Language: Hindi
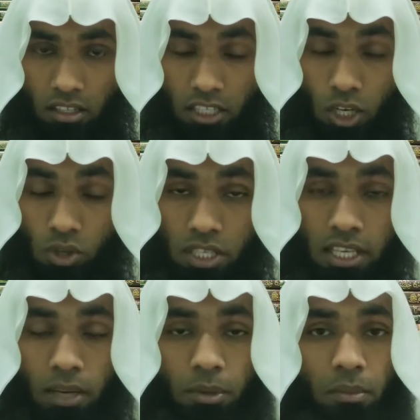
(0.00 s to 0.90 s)
कि
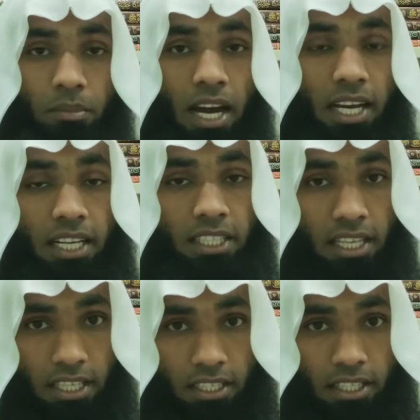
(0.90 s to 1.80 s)
उसने भी मेहर अदा
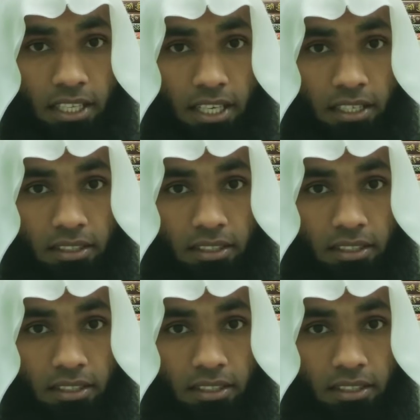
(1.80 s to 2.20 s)
नहीं किया